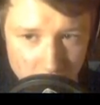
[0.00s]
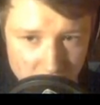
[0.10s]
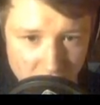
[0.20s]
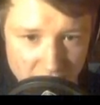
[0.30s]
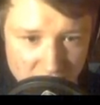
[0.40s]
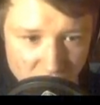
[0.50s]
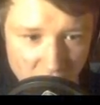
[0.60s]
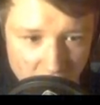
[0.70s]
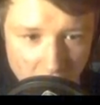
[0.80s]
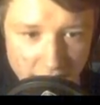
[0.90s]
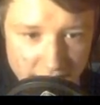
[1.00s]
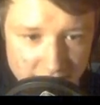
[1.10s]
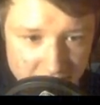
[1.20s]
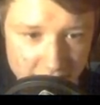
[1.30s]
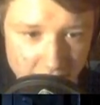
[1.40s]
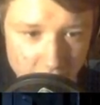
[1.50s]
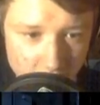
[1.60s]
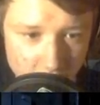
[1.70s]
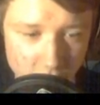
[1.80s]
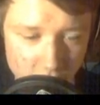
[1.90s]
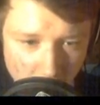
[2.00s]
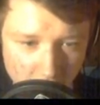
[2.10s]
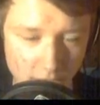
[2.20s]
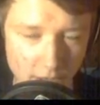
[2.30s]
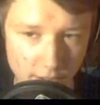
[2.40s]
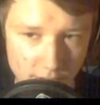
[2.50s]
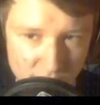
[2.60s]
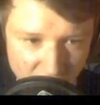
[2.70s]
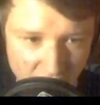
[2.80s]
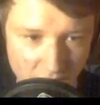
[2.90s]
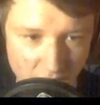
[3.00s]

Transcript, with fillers: 3, 2, 1, Licht an. 3, 2,